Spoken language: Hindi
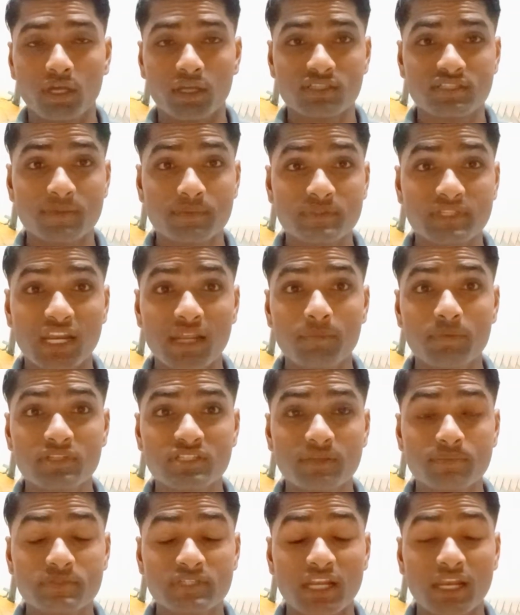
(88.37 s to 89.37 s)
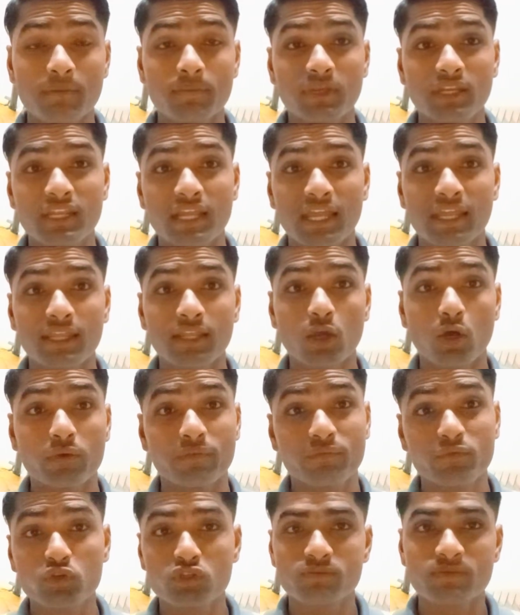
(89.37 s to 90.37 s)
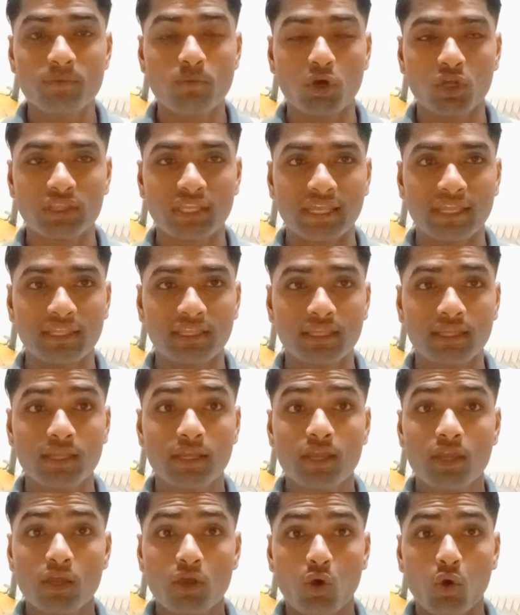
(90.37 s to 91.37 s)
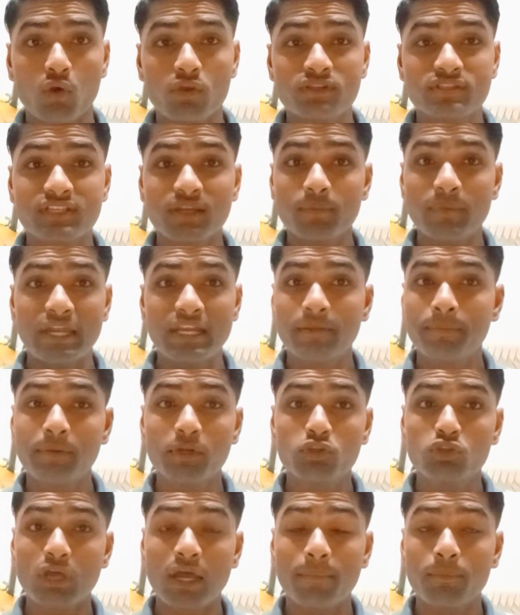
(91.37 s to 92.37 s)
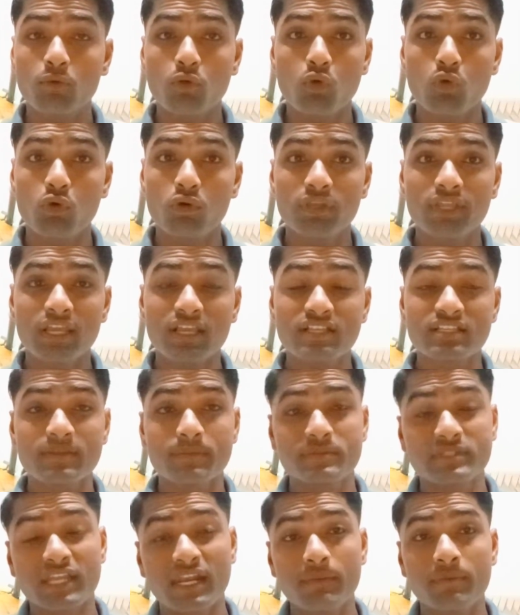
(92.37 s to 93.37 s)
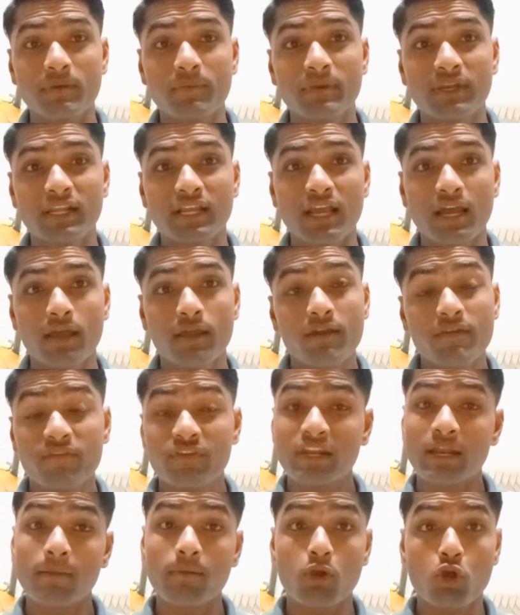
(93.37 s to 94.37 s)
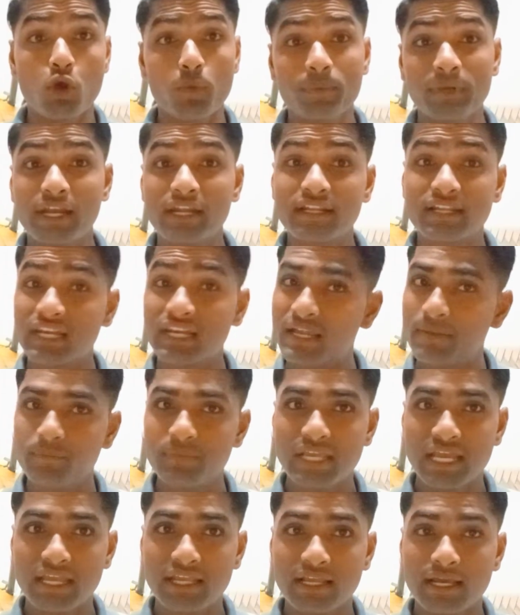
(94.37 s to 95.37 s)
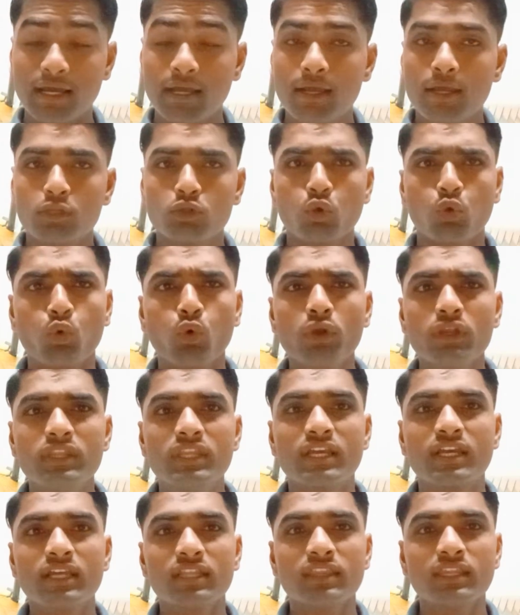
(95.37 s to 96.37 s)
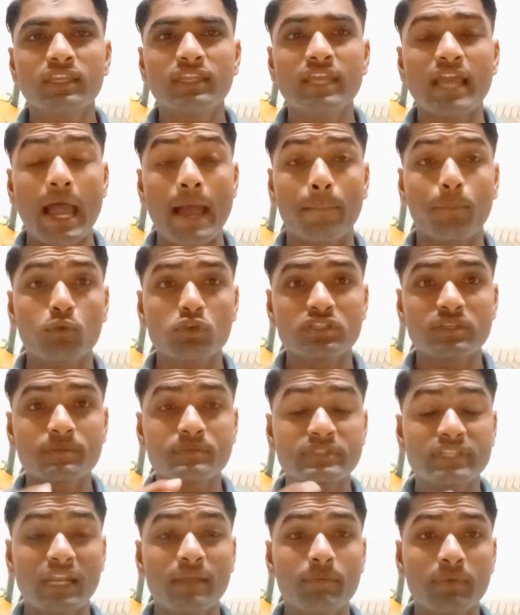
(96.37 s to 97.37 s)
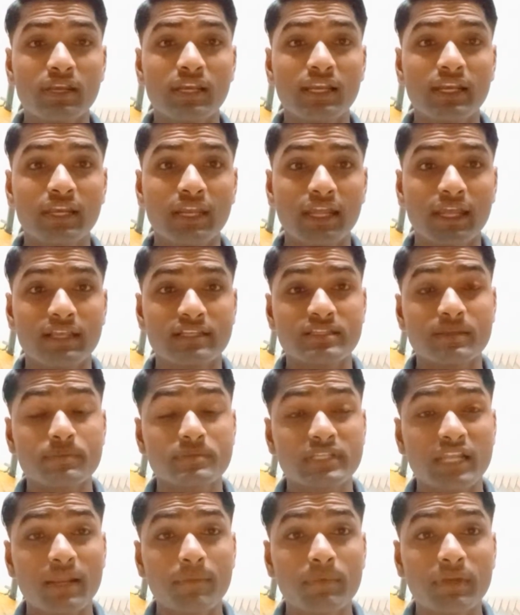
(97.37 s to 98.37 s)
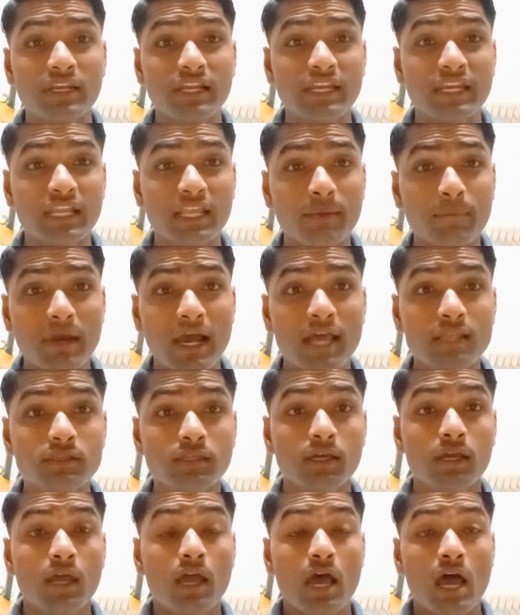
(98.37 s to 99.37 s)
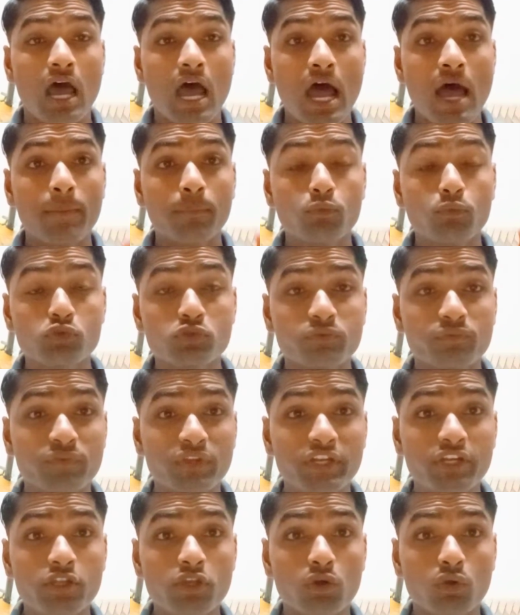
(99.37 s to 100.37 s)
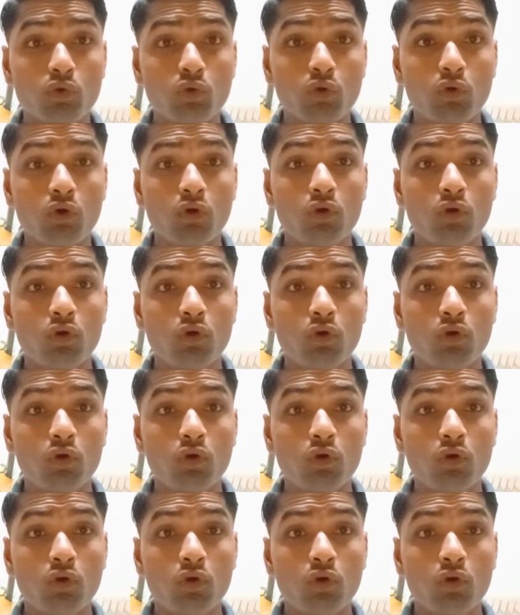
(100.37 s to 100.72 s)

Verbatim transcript: सब्सक्राइबर सब्सक्राइबर ही आएंगे और व्यूज भी बहुत आएंगे और इसका बेनिफिट तो आपको हो गया कि सब्सक्राइबर मिलेगा फिर आपको कॉपीराइट क्लेम भी आएगा तो कोई दिक्कत नहीं है आपको सब्सक्राइबर लेने हैं सब्सक्राइबर लेने के बाद आप उस वीडियो को